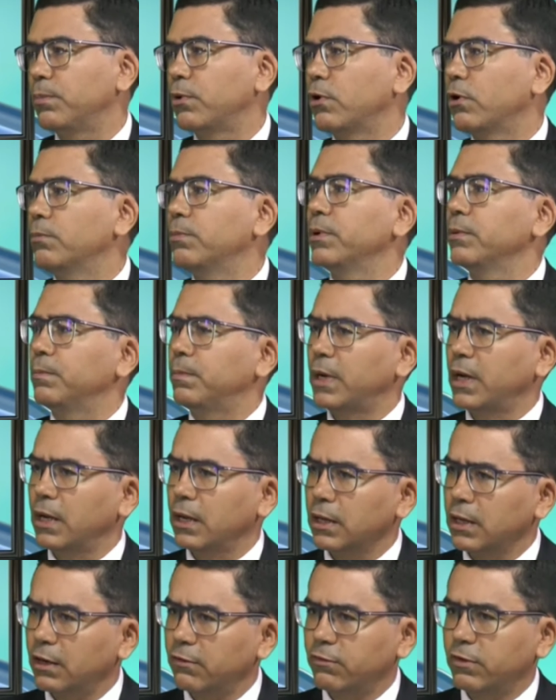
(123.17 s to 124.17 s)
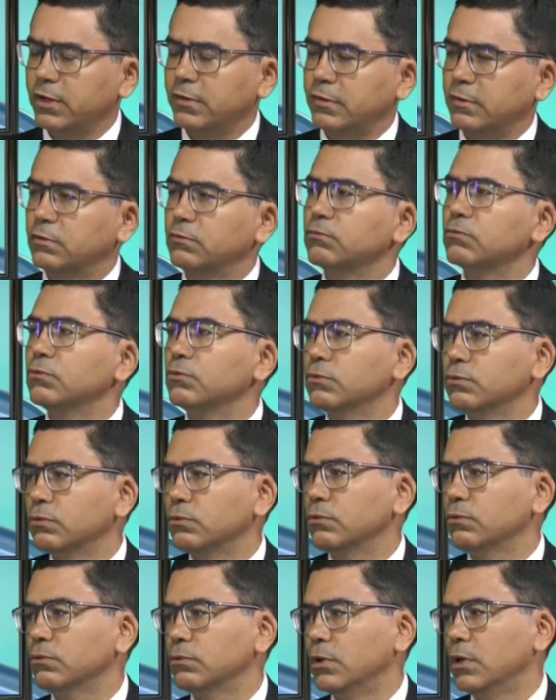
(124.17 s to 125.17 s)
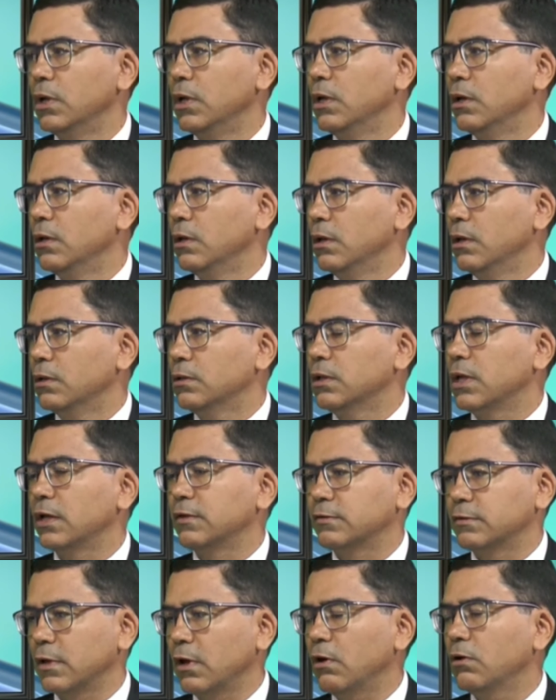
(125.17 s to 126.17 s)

própria para a gravação do, do, das